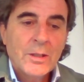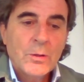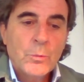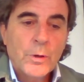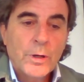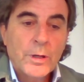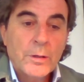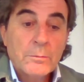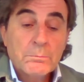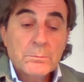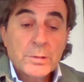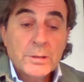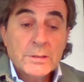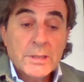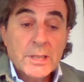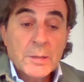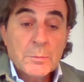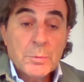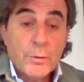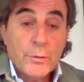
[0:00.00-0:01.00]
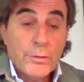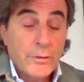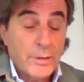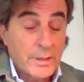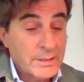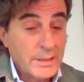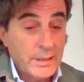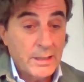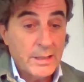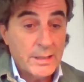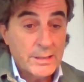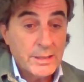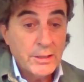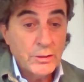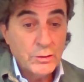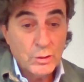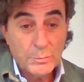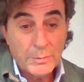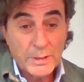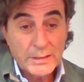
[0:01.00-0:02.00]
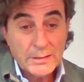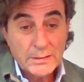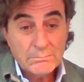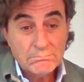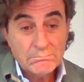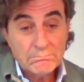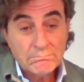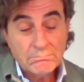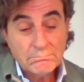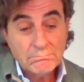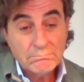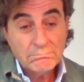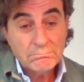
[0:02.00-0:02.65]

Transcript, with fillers: y bueno, pues que produce una serie de síntomas